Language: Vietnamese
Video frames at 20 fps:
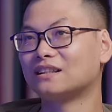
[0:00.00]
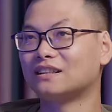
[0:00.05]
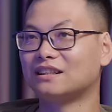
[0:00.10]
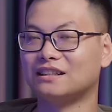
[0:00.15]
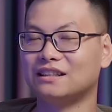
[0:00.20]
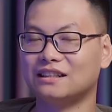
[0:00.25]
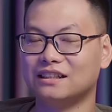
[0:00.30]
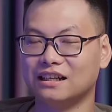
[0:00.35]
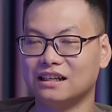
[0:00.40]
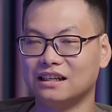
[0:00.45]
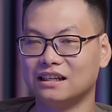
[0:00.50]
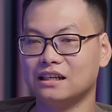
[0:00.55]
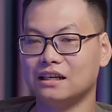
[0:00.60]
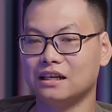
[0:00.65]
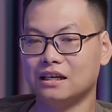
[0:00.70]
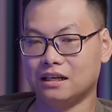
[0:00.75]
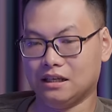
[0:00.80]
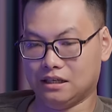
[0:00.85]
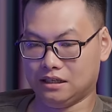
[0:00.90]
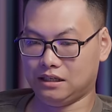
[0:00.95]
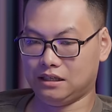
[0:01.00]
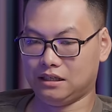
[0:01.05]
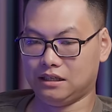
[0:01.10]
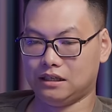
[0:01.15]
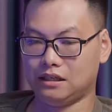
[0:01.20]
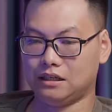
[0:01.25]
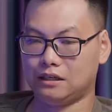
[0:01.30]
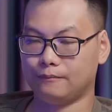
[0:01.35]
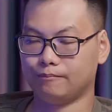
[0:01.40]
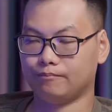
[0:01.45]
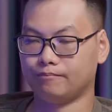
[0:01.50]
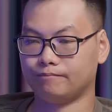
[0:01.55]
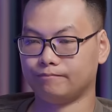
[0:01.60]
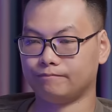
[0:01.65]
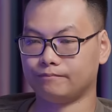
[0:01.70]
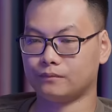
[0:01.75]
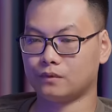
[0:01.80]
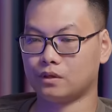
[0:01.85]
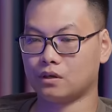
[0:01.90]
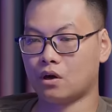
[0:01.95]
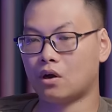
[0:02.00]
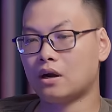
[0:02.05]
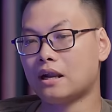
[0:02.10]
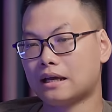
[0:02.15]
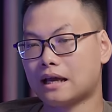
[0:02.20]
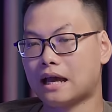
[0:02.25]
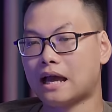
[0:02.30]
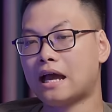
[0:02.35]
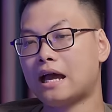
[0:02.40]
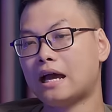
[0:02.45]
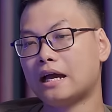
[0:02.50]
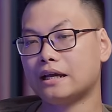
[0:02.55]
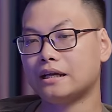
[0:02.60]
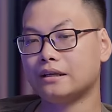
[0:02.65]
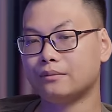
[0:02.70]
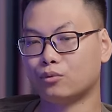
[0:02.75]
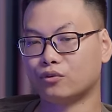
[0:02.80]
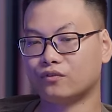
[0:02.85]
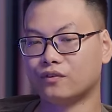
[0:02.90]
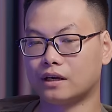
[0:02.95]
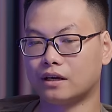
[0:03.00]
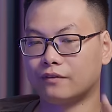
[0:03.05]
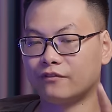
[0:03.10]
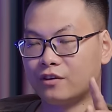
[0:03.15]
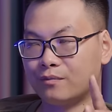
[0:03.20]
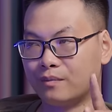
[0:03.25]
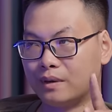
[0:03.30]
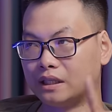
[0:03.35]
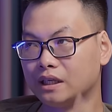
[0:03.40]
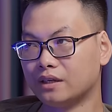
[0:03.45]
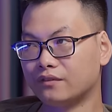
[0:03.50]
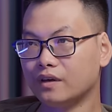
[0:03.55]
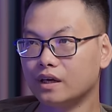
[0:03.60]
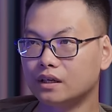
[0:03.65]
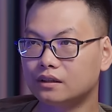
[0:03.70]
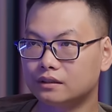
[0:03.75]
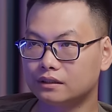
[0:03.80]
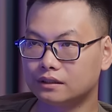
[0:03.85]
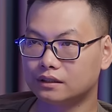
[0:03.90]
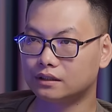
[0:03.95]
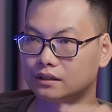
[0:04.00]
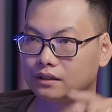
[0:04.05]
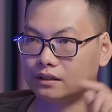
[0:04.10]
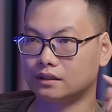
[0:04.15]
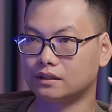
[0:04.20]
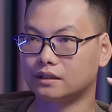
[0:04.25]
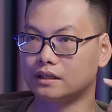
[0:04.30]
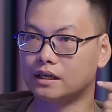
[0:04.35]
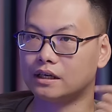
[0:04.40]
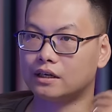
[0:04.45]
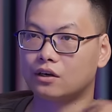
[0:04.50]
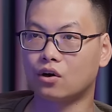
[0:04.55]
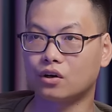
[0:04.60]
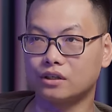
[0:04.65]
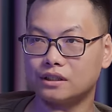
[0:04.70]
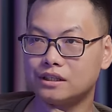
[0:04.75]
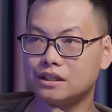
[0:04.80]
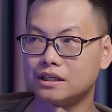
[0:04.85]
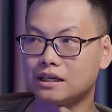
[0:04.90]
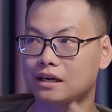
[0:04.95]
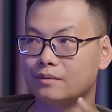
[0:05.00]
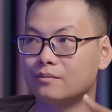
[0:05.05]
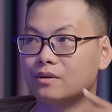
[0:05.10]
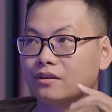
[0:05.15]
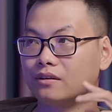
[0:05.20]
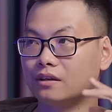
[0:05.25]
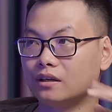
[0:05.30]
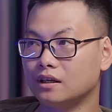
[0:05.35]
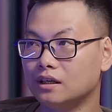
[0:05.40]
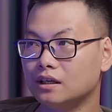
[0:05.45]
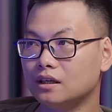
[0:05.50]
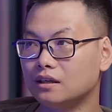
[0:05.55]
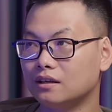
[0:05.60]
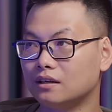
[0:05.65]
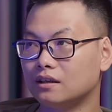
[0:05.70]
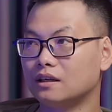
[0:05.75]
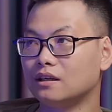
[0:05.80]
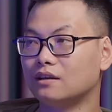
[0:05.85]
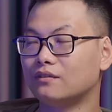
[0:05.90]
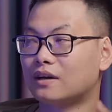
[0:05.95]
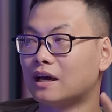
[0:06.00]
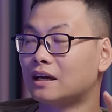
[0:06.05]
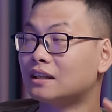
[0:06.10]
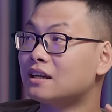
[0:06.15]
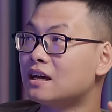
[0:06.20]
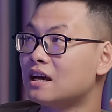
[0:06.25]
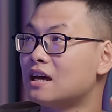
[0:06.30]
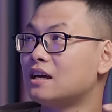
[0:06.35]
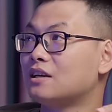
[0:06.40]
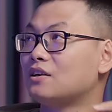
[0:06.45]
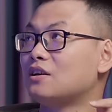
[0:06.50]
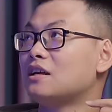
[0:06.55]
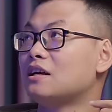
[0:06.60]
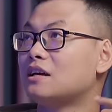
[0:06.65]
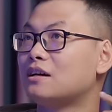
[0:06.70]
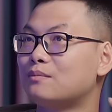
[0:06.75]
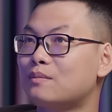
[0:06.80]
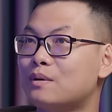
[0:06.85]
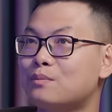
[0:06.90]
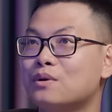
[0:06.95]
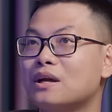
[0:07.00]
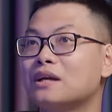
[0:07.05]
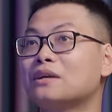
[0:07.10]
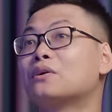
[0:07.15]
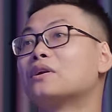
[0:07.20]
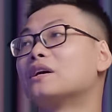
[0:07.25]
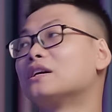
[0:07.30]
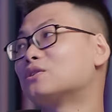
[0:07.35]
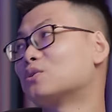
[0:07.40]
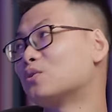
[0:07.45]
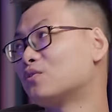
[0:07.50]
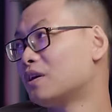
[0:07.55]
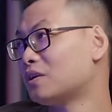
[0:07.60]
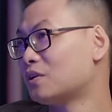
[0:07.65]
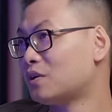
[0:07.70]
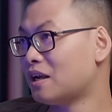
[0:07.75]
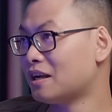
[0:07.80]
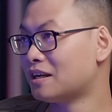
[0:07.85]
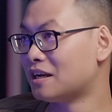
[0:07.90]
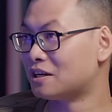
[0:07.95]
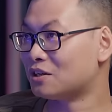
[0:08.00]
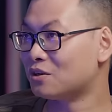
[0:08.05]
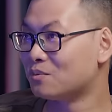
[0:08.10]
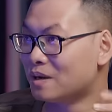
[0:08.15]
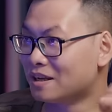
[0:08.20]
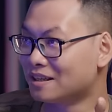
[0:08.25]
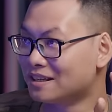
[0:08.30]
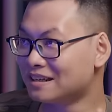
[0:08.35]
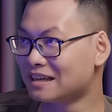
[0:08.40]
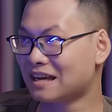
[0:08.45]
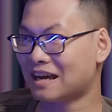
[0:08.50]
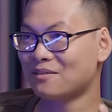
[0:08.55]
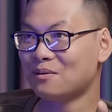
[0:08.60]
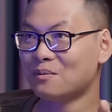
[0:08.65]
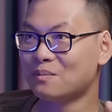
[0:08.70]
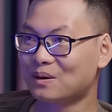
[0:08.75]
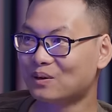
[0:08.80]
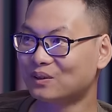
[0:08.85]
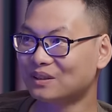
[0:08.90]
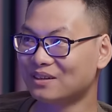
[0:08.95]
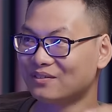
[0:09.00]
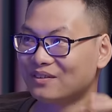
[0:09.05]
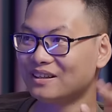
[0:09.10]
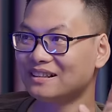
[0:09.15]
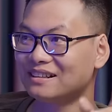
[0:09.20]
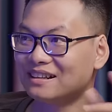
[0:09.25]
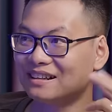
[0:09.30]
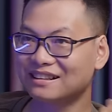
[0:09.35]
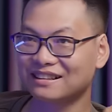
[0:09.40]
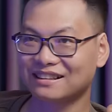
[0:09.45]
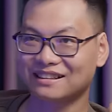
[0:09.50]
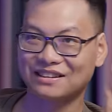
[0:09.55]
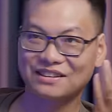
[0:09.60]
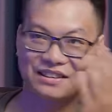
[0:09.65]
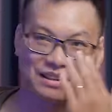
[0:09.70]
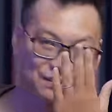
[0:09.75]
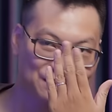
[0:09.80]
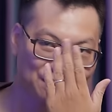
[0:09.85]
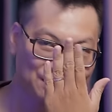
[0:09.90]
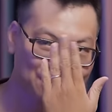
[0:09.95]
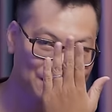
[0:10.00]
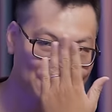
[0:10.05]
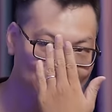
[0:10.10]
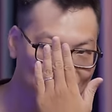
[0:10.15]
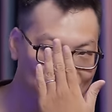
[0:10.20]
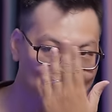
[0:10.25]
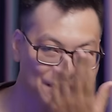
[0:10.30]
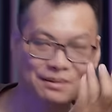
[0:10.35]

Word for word: Thì uh, um, nó là cả hai ấy. Một phần là vì mình thích viết để nói ra những cái mình nghĩ, và cái thứ hai đó là bằng một cách nào đấy số phận nó lại đẩy cho mình những cái mà mình có thể viết được. Đấy, cứ đập, đập, đập, đập,